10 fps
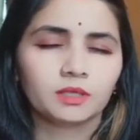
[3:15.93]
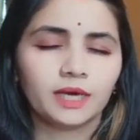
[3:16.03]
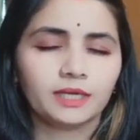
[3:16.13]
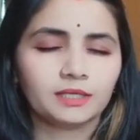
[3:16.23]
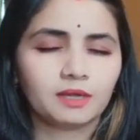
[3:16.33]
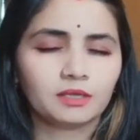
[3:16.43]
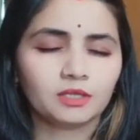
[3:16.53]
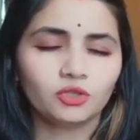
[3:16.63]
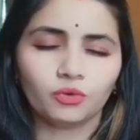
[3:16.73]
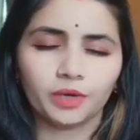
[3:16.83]
गहरी
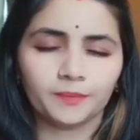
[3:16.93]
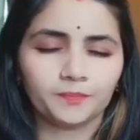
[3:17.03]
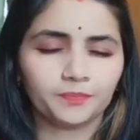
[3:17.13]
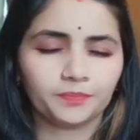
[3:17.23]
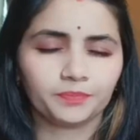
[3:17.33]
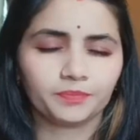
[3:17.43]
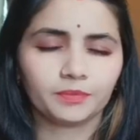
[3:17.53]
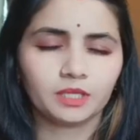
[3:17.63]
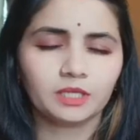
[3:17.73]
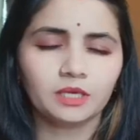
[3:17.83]
सांसें छोड़ें
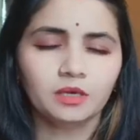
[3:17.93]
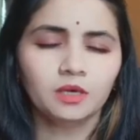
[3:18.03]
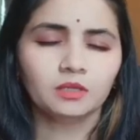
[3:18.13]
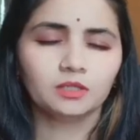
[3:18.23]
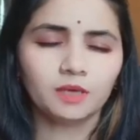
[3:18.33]
ठीक है